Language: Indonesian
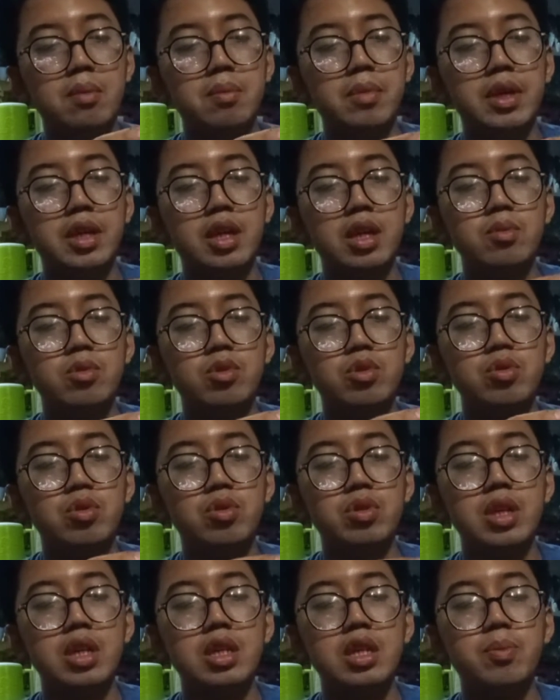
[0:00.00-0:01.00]
bagian
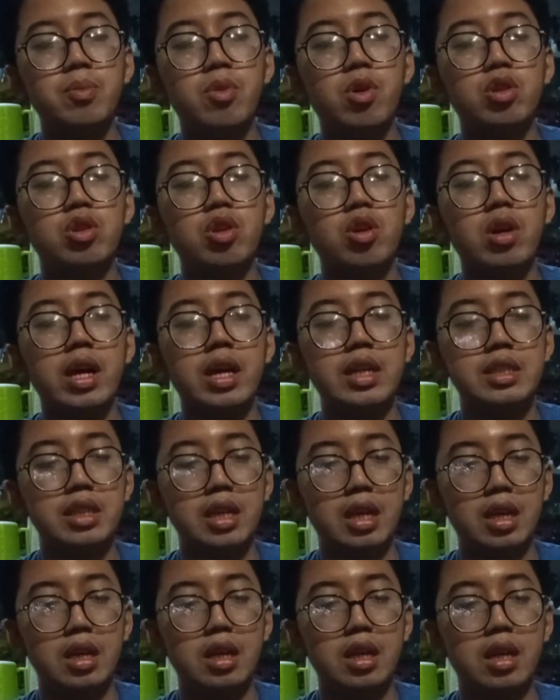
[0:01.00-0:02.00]
busuknya dipotong
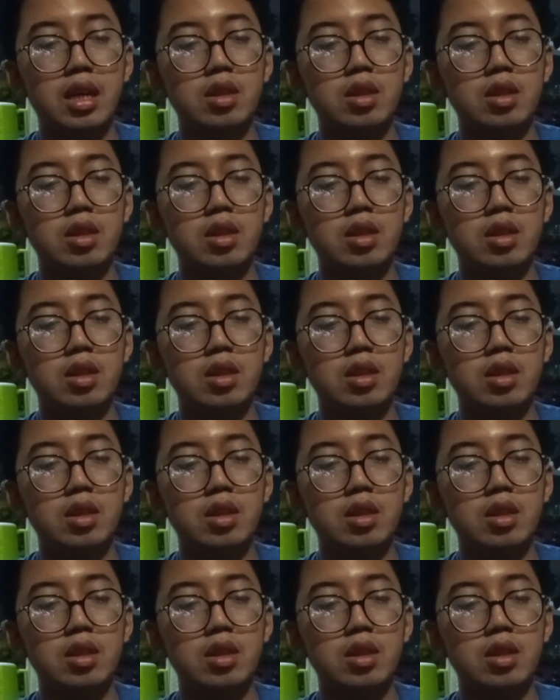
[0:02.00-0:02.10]
aja